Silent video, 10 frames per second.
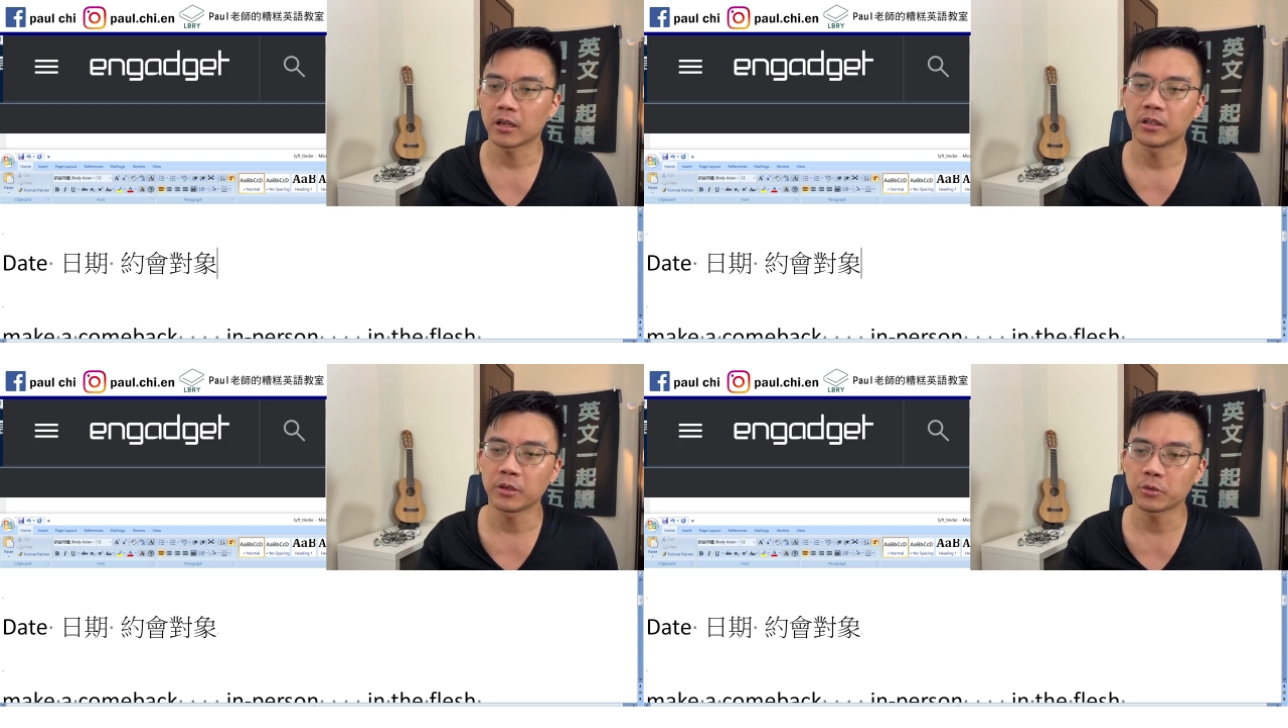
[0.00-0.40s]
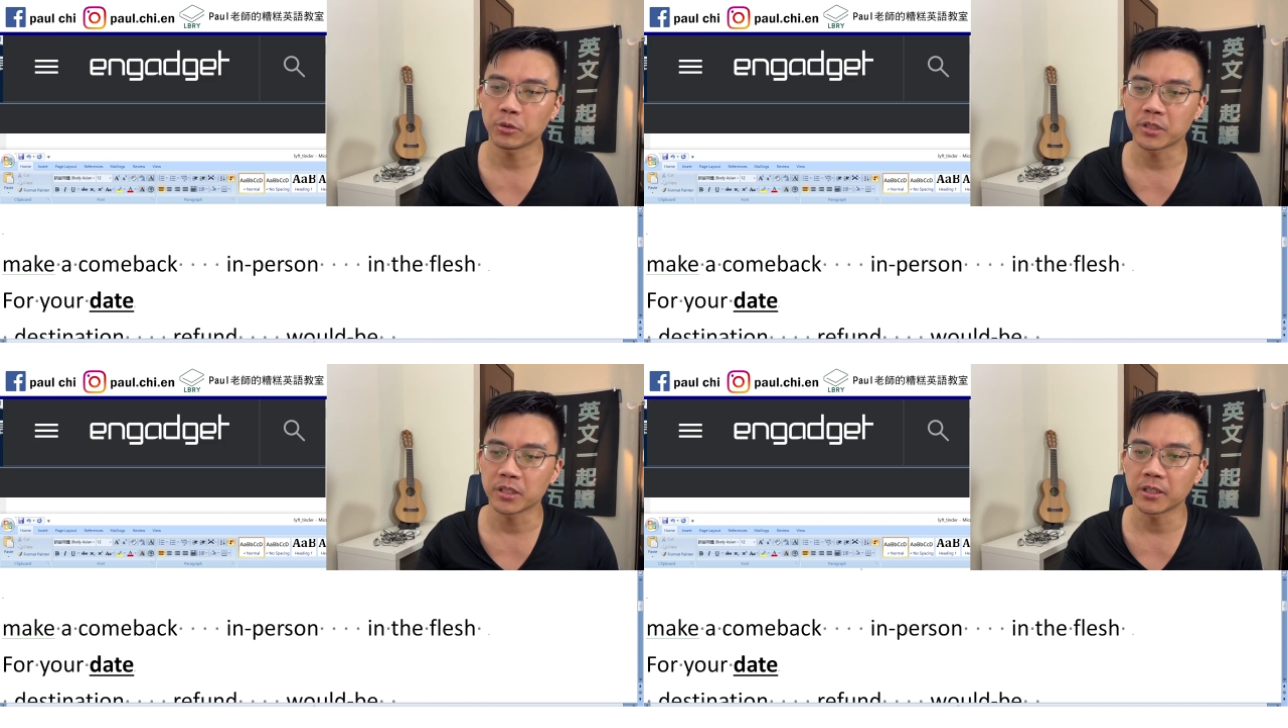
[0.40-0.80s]
例如说，
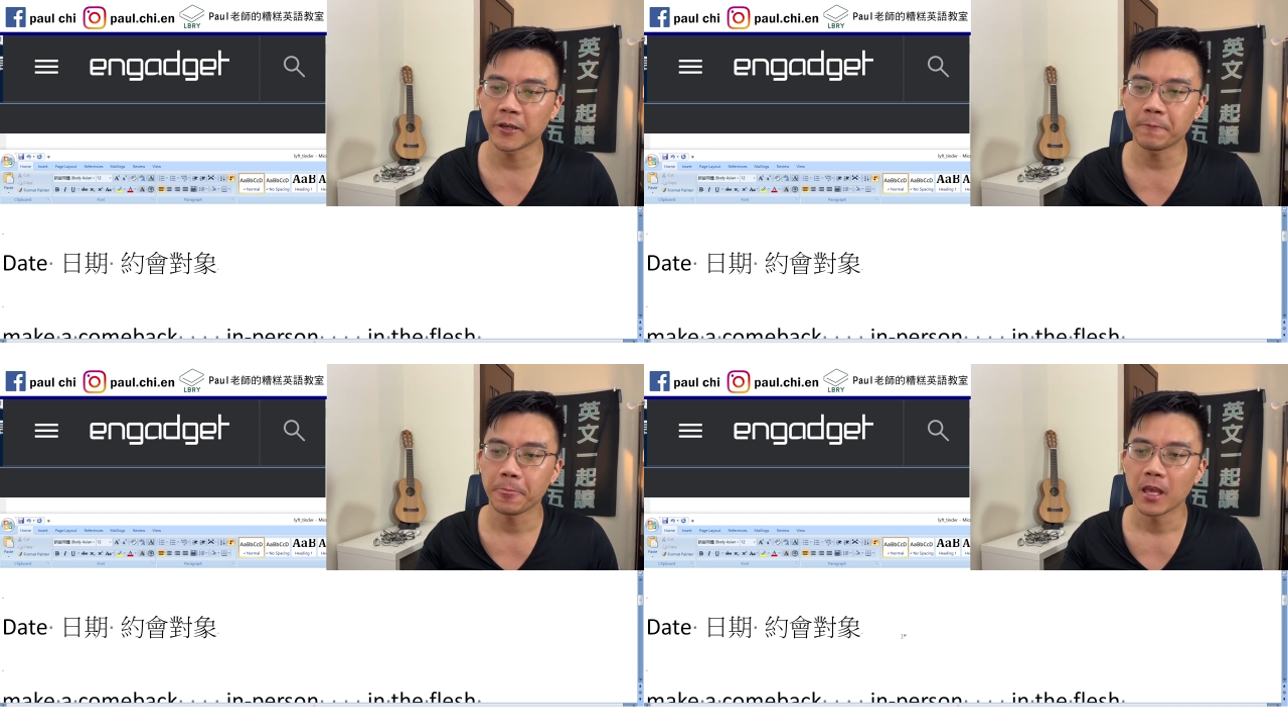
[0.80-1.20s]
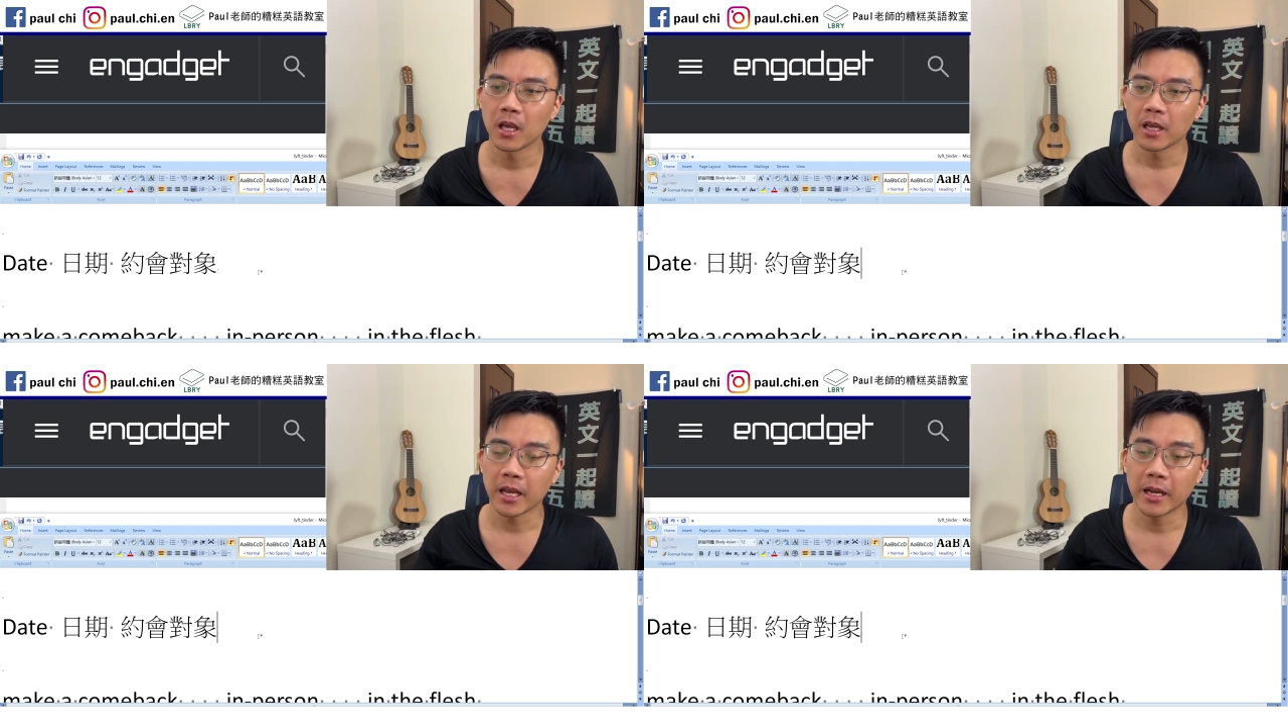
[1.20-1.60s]
我今天
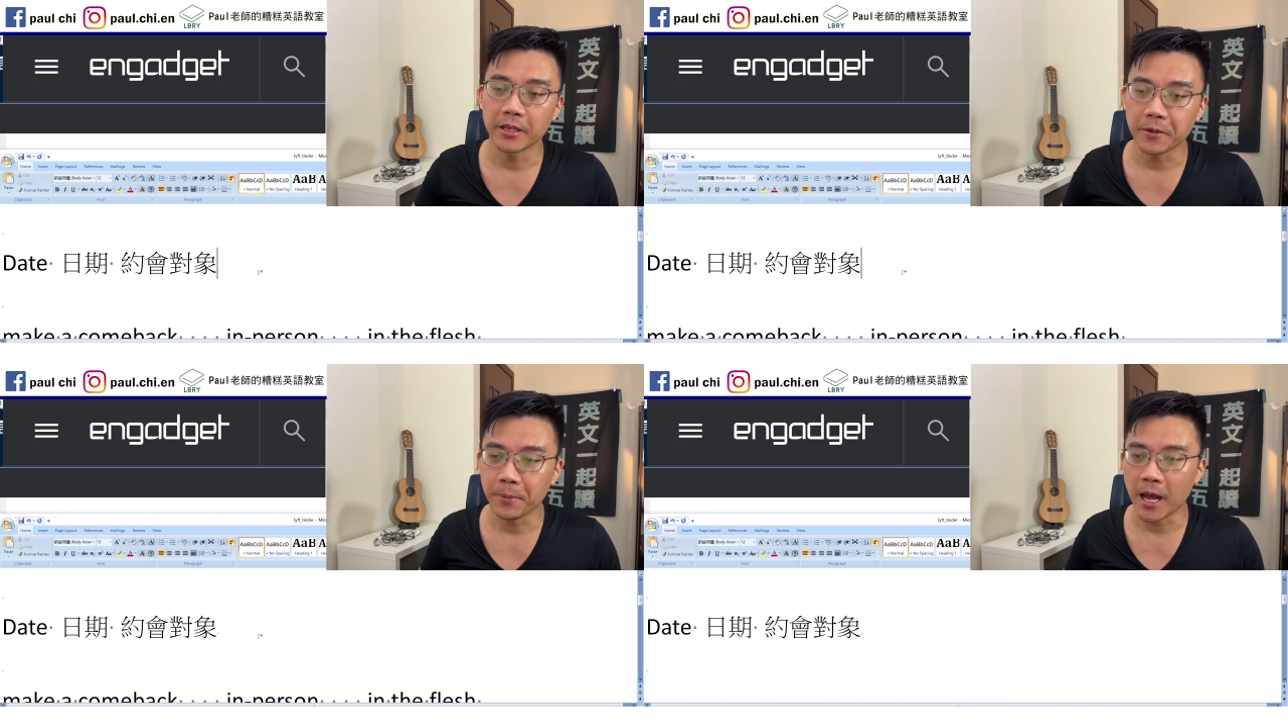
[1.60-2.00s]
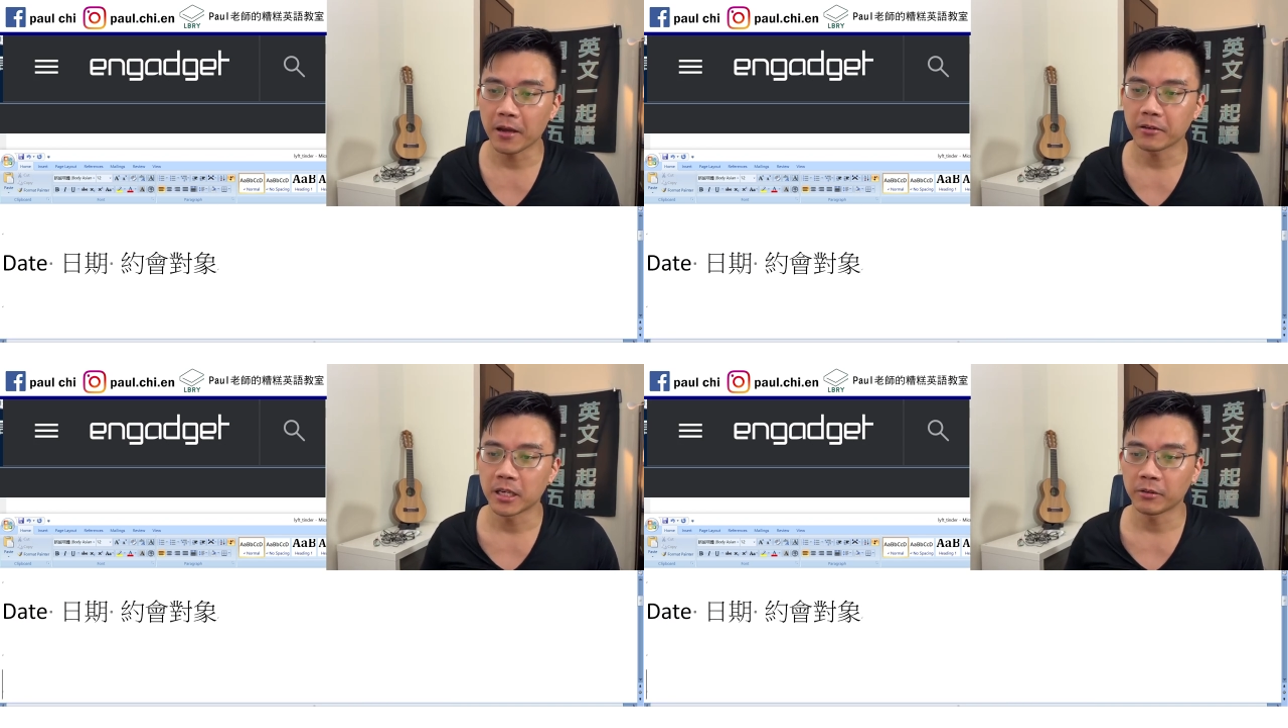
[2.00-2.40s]
开了一个趴，
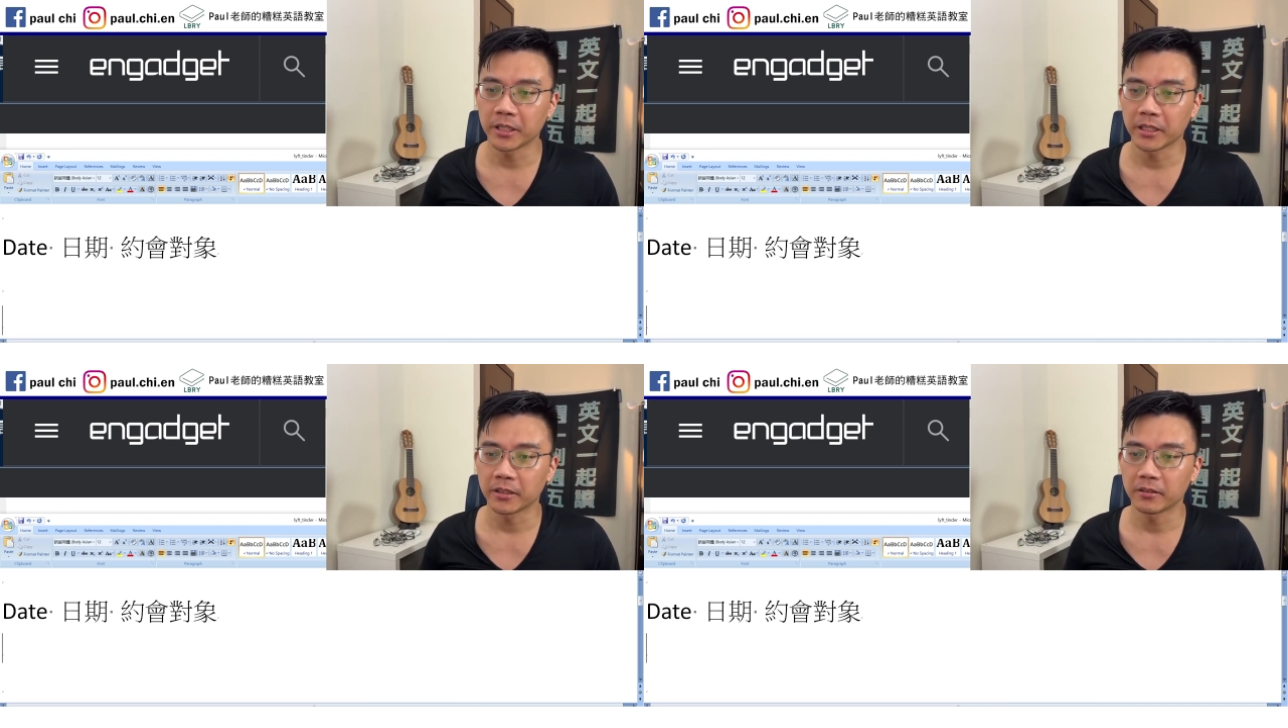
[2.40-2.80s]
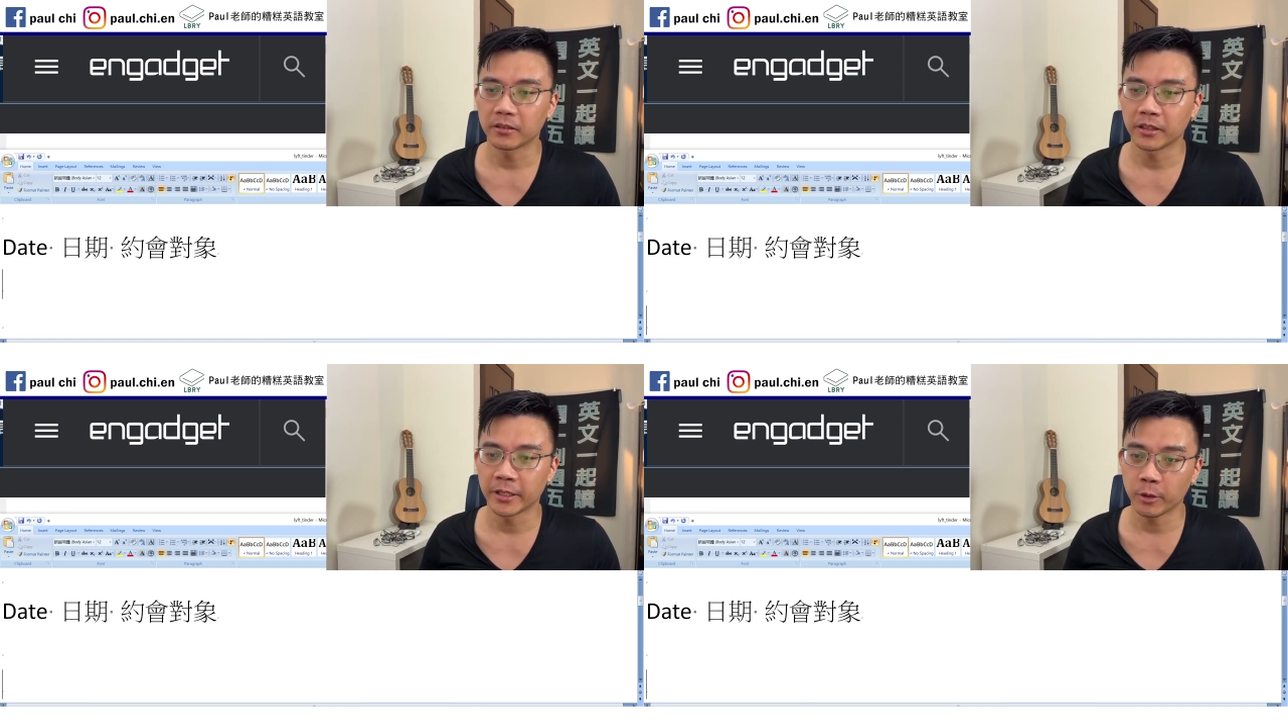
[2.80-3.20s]
然后你
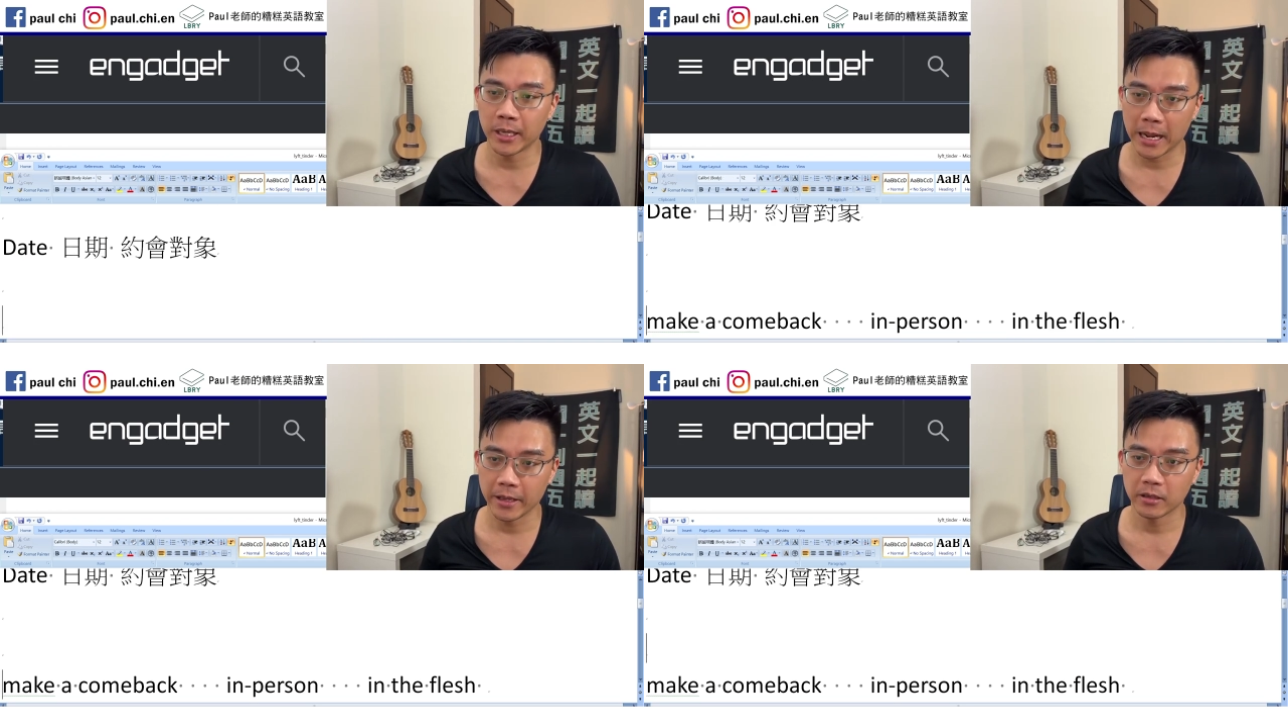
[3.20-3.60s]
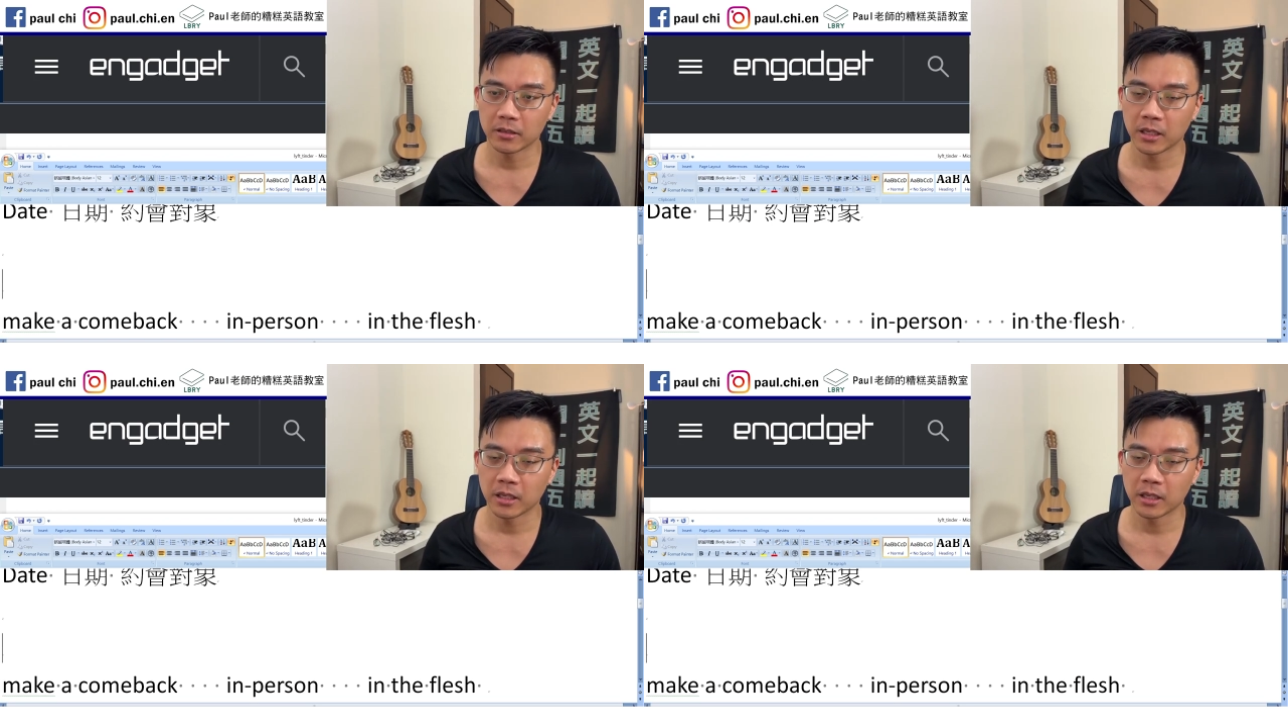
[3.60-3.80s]
你会来，